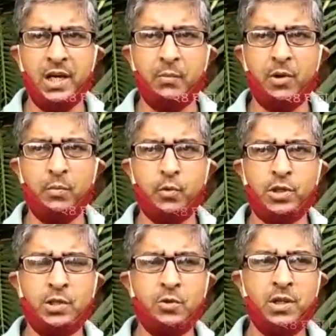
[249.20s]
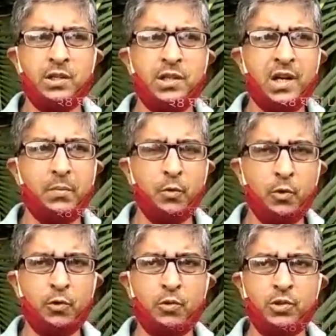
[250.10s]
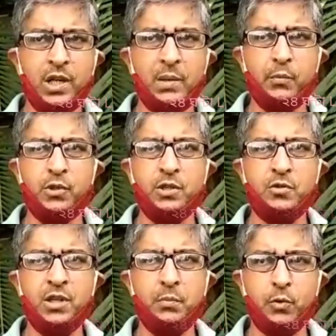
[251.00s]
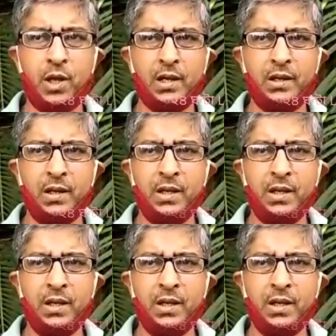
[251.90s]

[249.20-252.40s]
এবং প্রশাসনের যারা মুখ যারা প্রশাসনের প্রধান